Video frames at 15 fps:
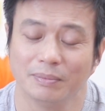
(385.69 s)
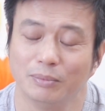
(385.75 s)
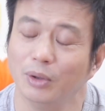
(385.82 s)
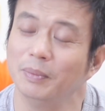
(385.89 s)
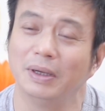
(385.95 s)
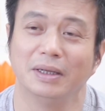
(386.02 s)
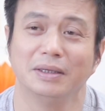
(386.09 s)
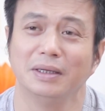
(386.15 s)
Mỗi
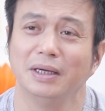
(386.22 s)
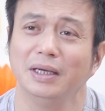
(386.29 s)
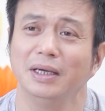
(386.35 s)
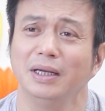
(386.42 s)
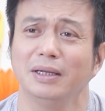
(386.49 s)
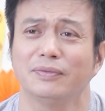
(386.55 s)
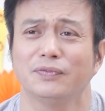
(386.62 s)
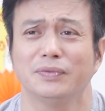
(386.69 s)
một lần nghĩ
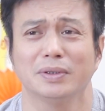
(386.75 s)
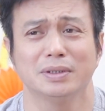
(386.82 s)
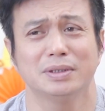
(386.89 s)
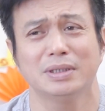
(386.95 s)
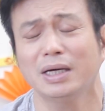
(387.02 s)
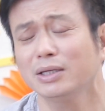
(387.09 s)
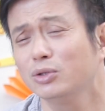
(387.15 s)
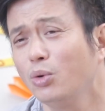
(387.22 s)
là phải
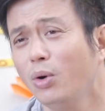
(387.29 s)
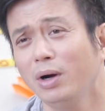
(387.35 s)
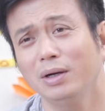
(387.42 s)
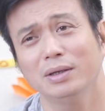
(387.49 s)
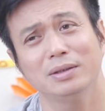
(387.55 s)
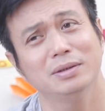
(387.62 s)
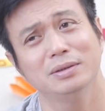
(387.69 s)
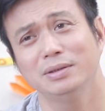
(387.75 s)
sắc thuốc,
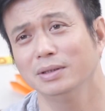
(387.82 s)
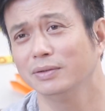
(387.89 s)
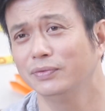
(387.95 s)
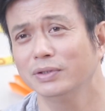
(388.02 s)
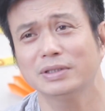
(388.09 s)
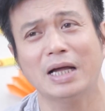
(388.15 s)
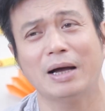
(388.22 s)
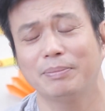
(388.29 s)
cái thứ thì
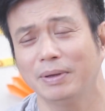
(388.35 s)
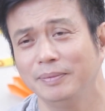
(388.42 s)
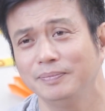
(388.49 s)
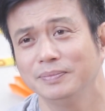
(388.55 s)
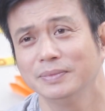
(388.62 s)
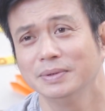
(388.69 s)
phức tạp lắm.